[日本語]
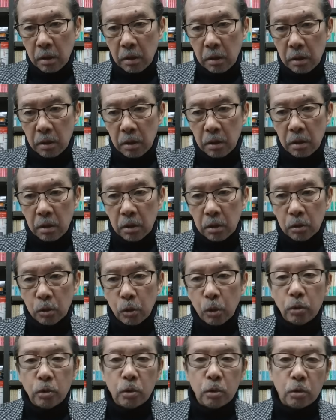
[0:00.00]
うん、
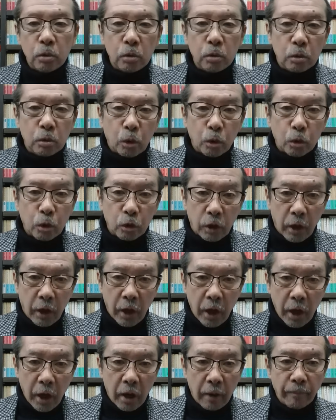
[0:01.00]
ということで
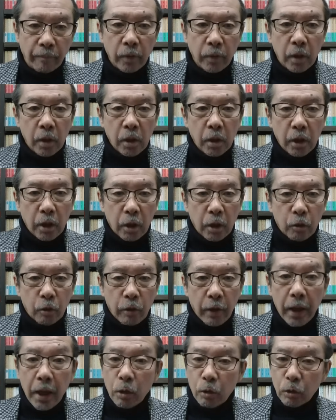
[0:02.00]
ね、えー、こ
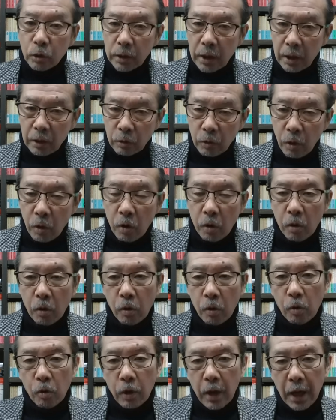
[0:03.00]
の A 子さんの
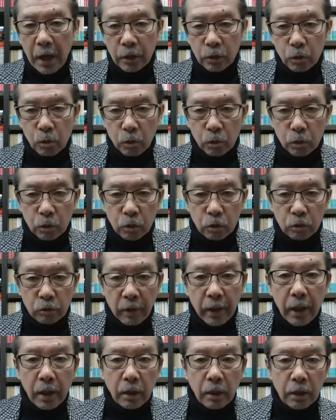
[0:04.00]
感想という
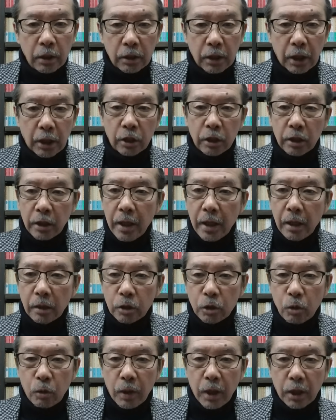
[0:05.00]
ね、さっきね、
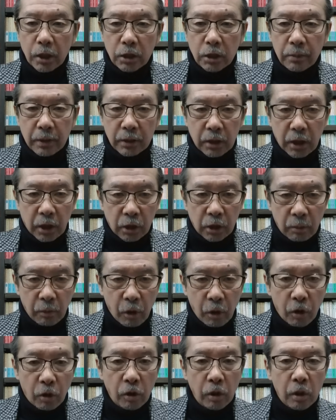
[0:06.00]
紹介しましたけど
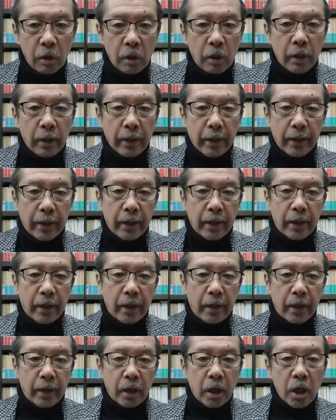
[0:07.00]
も、
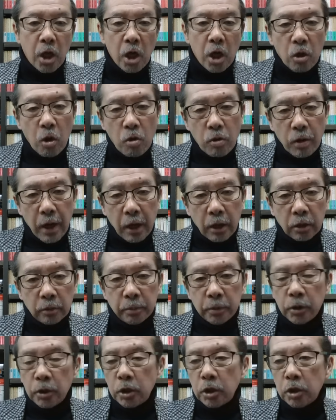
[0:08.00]
えー、今回の
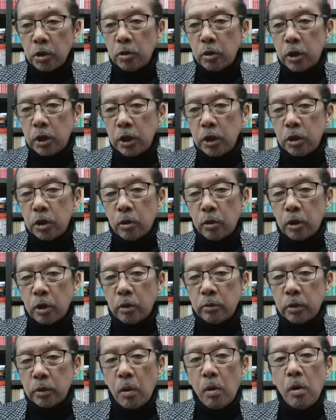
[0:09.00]
文春の記事を読
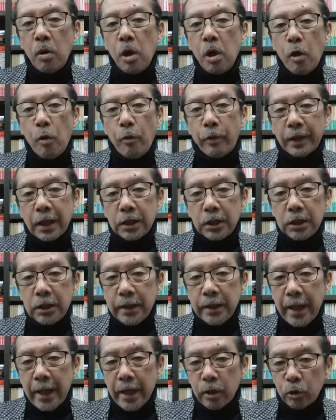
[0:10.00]
むと、私以
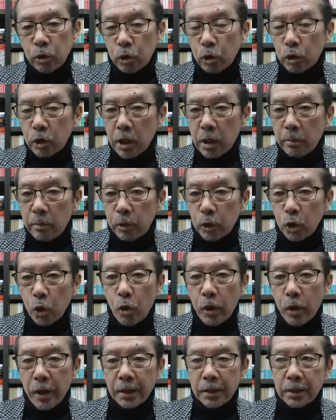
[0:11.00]
外の女性も
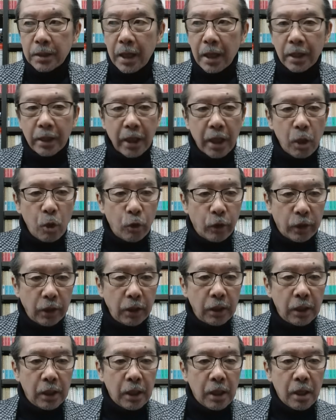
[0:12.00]
証言されてお
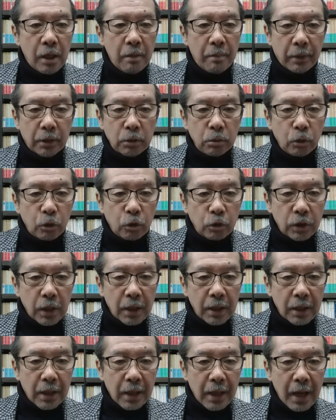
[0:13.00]
り、松本さ
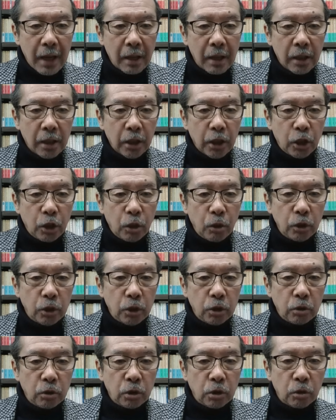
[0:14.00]
んからひどい
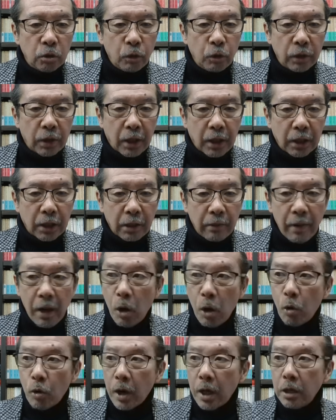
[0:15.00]
仕打ちを受けた方は
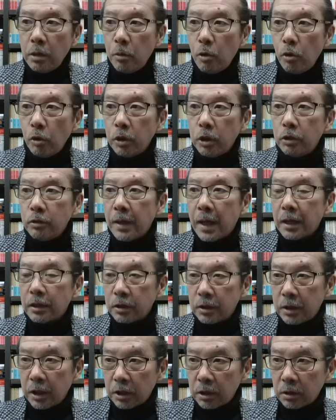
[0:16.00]
他にもいるは
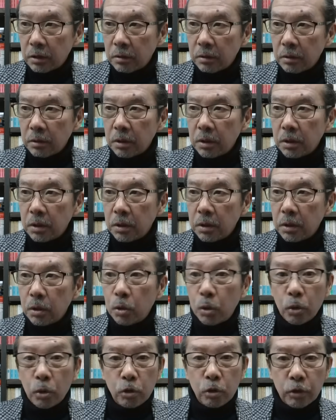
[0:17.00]
ずです。
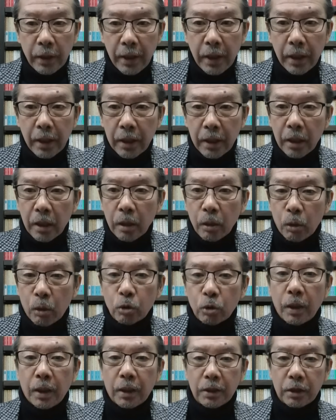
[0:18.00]
というね、えー、こ
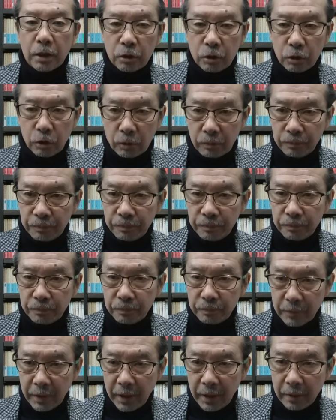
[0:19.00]
となんですよ。
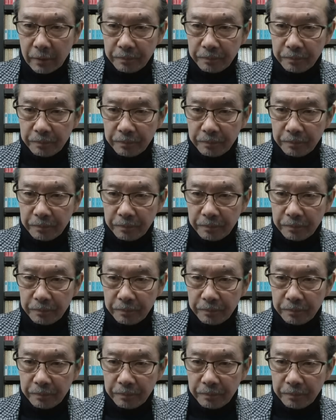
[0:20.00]
ね。